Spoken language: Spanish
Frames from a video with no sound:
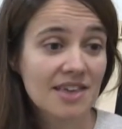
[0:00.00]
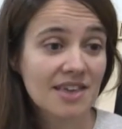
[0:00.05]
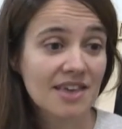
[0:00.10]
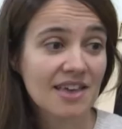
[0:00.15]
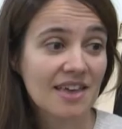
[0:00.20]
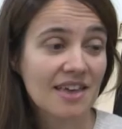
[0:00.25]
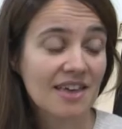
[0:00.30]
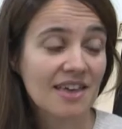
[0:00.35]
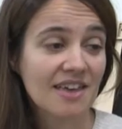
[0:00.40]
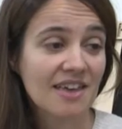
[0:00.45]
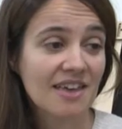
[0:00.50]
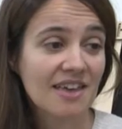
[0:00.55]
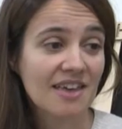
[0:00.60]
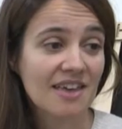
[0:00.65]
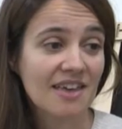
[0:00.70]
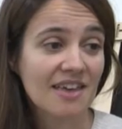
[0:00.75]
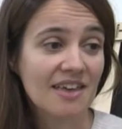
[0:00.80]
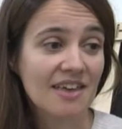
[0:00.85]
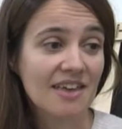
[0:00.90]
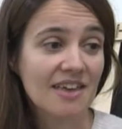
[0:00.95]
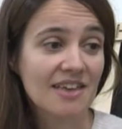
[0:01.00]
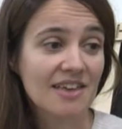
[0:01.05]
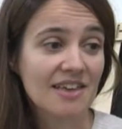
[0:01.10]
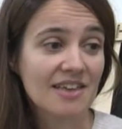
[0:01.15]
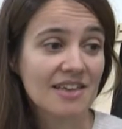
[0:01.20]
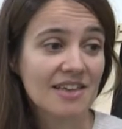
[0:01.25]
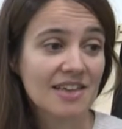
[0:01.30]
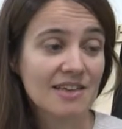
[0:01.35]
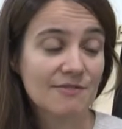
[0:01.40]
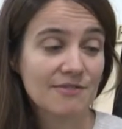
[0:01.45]

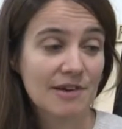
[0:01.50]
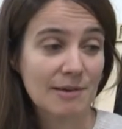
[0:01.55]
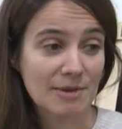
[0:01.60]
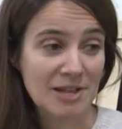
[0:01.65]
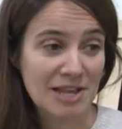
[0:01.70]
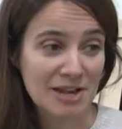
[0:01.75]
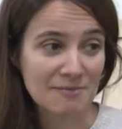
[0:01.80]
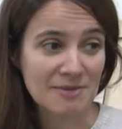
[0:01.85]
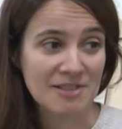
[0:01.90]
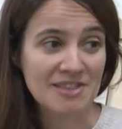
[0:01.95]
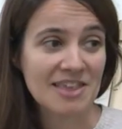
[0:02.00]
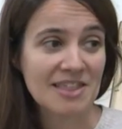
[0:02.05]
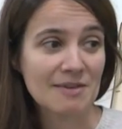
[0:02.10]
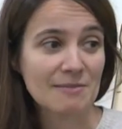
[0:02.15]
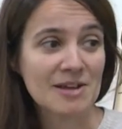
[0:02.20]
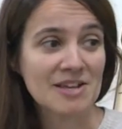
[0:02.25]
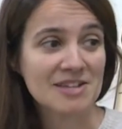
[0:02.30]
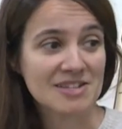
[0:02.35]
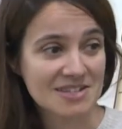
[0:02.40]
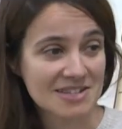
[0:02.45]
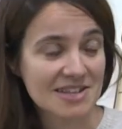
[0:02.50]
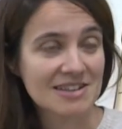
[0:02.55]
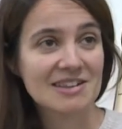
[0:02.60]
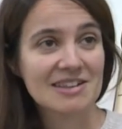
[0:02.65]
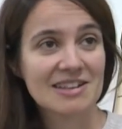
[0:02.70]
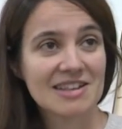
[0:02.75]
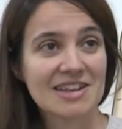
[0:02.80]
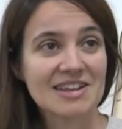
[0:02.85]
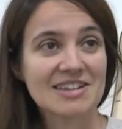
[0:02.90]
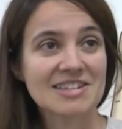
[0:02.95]
que, familiarmente además
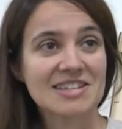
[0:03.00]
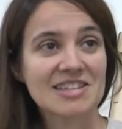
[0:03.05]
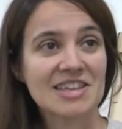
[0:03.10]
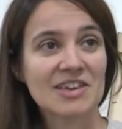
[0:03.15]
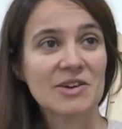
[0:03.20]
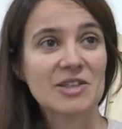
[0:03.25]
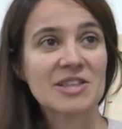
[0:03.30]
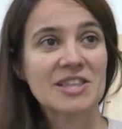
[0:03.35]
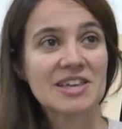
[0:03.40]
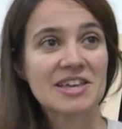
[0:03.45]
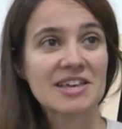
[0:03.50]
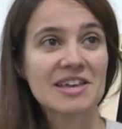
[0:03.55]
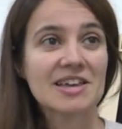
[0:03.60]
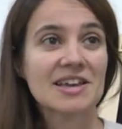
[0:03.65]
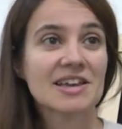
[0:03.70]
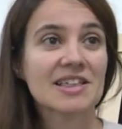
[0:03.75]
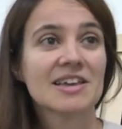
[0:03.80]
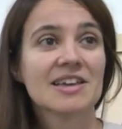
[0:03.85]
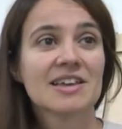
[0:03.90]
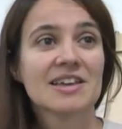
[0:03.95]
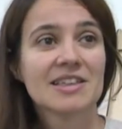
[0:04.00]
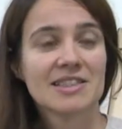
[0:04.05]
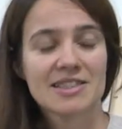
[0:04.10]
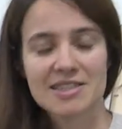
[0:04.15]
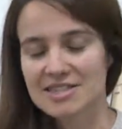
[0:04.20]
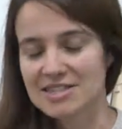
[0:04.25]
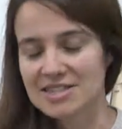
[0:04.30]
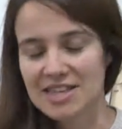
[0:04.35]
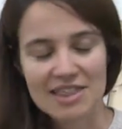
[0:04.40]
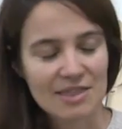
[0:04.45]
le han enseñado a tejer
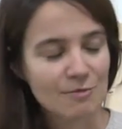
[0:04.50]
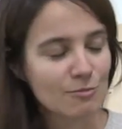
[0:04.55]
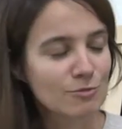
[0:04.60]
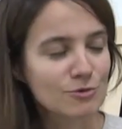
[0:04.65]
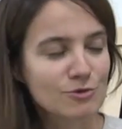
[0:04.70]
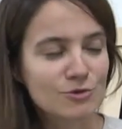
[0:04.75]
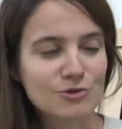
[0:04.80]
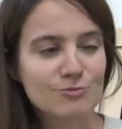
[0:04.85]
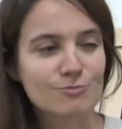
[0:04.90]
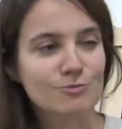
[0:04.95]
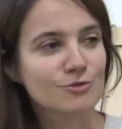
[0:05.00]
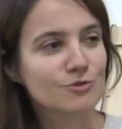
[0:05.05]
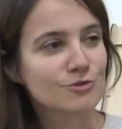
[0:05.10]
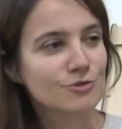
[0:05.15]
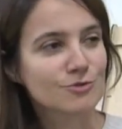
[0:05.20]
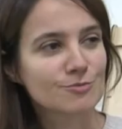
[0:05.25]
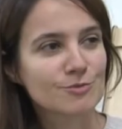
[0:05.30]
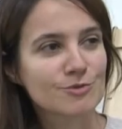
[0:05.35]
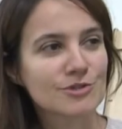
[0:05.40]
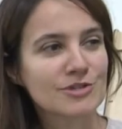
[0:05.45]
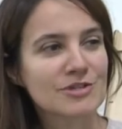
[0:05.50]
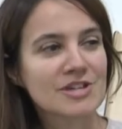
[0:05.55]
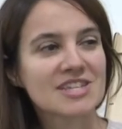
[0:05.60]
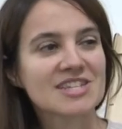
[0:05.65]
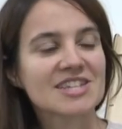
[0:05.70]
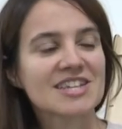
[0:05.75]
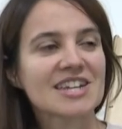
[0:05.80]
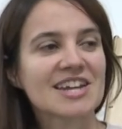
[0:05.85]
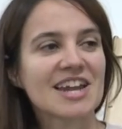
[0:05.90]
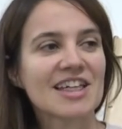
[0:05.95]
desde hace muchos, muchos,
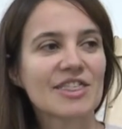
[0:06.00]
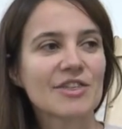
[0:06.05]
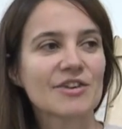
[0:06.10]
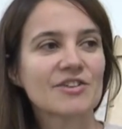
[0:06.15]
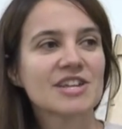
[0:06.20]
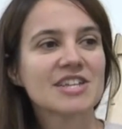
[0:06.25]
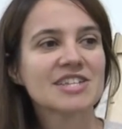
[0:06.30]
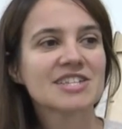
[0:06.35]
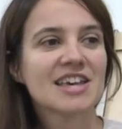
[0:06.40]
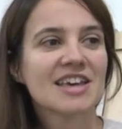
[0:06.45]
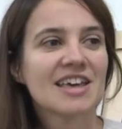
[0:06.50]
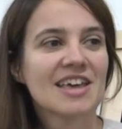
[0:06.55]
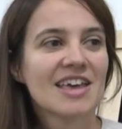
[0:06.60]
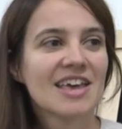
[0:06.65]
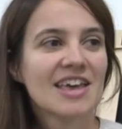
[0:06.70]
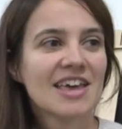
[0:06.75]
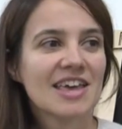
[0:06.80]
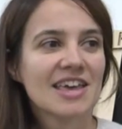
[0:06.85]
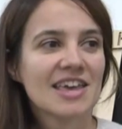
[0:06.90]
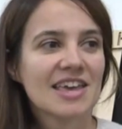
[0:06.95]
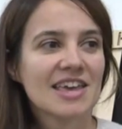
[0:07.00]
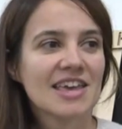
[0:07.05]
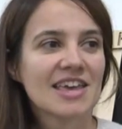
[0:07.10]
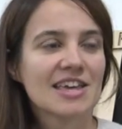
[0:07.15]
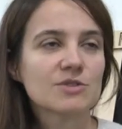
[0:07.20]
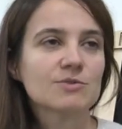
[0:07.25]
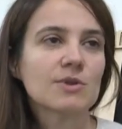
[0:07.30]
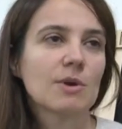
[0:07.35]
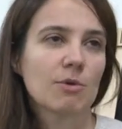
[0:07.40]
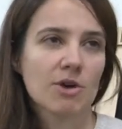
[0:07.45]
muchas generaciones y
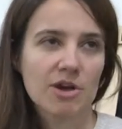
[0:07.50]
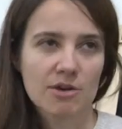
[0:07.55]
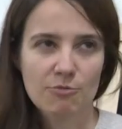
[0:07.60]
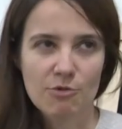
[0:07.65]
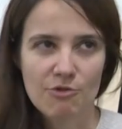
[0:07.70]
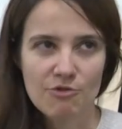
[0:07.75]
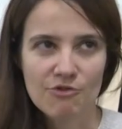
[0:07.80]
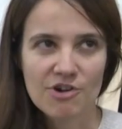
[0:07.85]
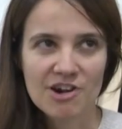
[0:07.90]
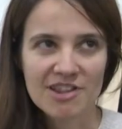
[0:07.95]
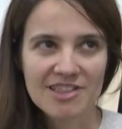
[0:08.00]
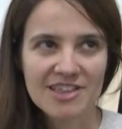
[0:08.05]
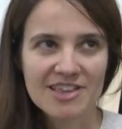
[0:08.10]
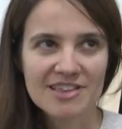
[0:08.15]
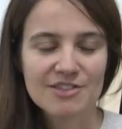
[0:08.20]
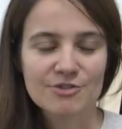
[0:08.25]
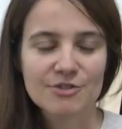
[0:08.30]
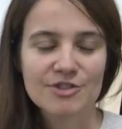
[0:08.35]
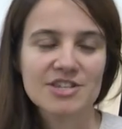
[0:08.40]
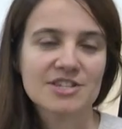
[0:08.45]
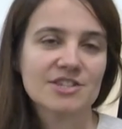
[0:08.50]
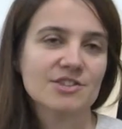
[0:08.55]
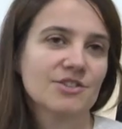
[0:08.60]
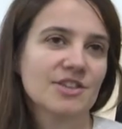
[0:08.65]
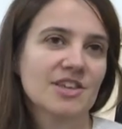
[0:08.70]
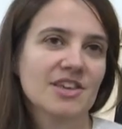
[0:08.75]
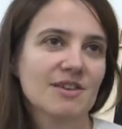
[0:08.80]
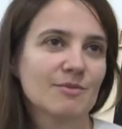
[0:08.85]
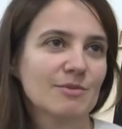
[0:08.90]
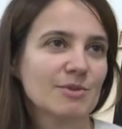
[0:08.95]
es una mujer muy fuerte, entonces yo
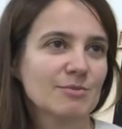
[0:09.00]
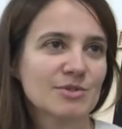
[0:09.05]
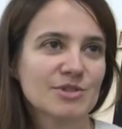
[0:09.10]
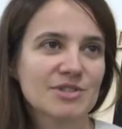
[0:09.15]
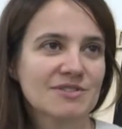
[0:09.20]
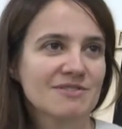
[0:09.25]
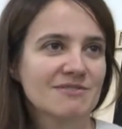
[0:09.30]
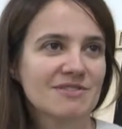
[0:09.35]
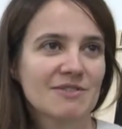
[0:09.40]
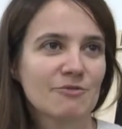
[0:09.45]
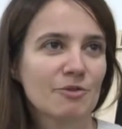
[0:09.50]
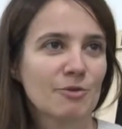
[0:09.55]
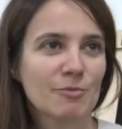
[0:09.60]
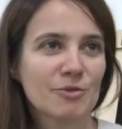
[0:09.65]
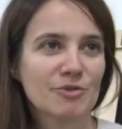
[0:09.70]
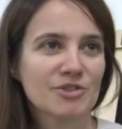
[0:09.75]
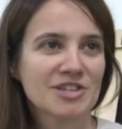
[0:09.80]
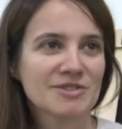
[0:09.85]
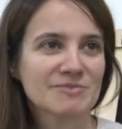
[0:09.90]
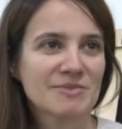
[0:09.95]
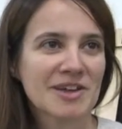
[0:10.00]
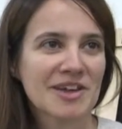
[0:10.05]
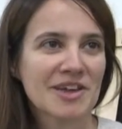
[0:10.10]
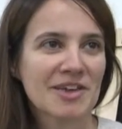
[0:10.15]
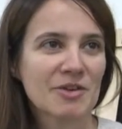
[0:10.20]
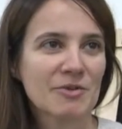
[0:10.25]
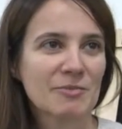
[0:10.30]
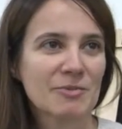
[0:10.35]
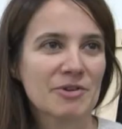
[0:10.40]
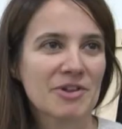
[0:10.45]
dije, bueno, pues con Montes me
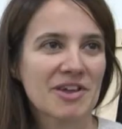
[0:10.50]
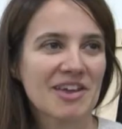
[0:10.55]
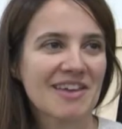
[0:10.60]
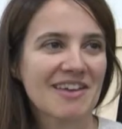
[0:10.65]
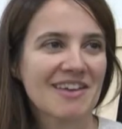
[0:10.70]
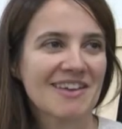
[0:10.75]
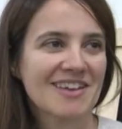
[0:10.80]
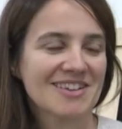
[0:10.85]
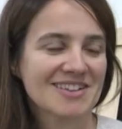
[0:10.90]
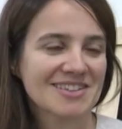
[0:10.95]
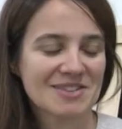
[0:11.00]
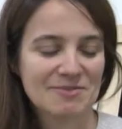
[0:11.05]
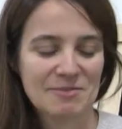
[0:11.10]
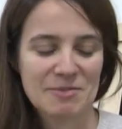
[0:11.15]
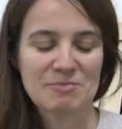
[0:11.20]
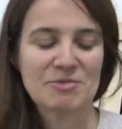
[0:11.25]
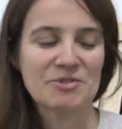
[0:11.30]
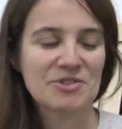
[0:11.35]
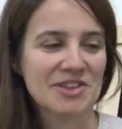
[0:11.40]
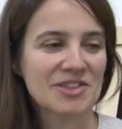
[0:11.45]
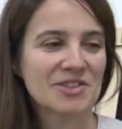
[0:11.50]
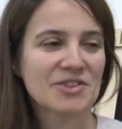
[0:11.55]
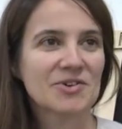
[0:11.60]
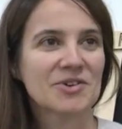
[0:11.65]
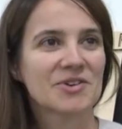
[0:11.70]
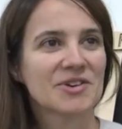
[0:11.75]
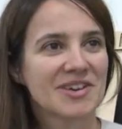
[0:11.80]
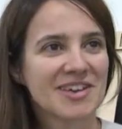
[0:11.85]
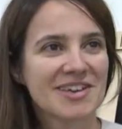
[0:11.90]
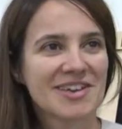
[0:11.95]
quedo porque así mi
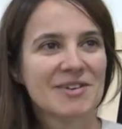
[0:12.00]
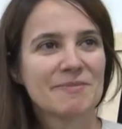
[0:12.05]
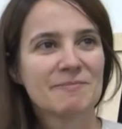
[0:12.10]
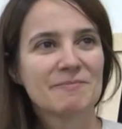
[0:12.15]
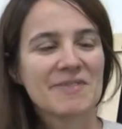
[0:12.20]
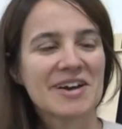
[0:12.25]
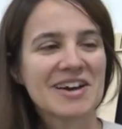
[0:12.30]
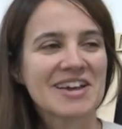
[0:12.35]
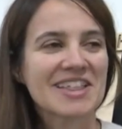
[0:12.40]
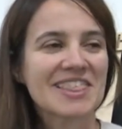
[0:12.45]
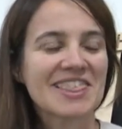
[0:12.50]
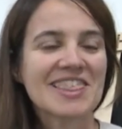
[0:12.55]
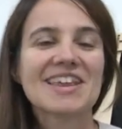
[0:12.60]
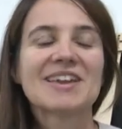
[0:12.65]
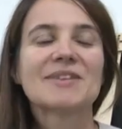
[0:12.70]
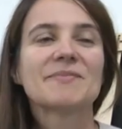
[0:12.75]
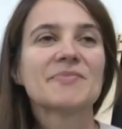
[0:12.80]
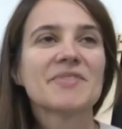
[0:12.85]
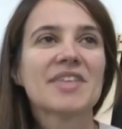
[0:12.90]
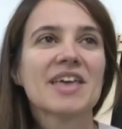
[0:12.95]
proyecto va a crecer.